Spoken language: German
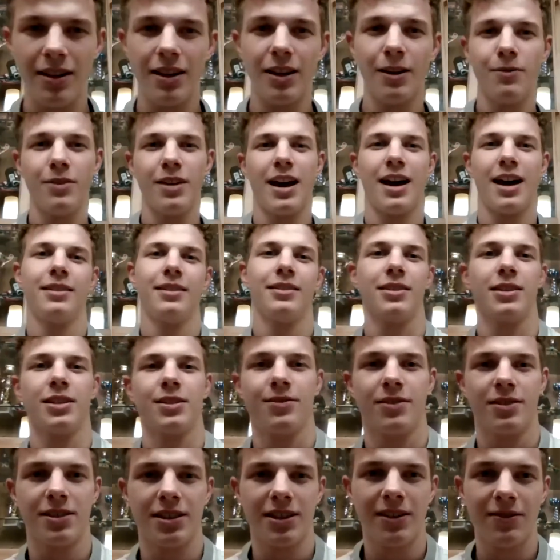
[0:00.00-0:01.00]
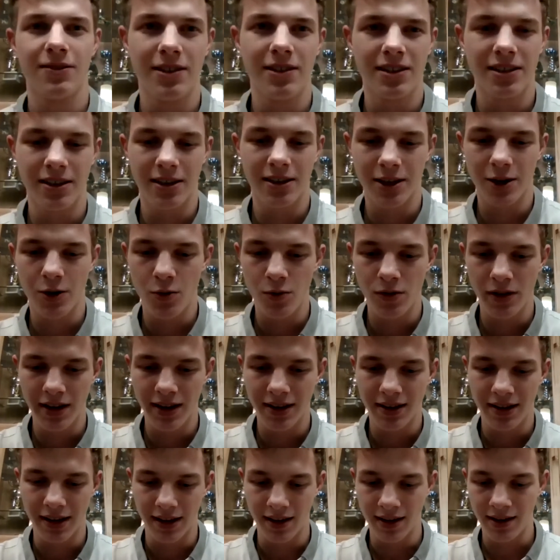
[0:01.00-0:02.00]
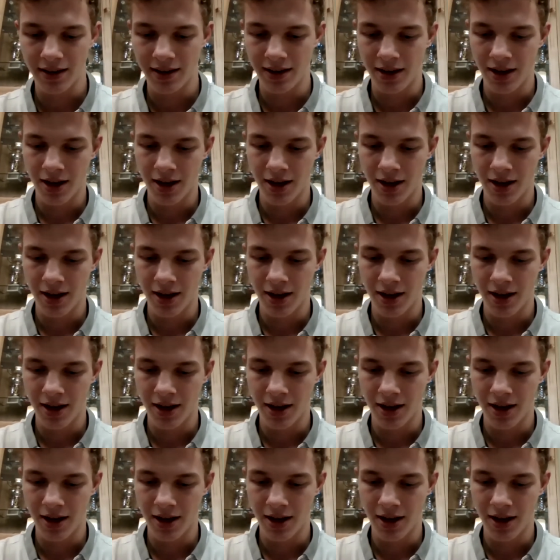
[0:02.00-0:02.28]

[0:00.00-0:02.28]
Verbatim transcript: Irgendwie hat das was, irgendwie ist es eine coole Idee.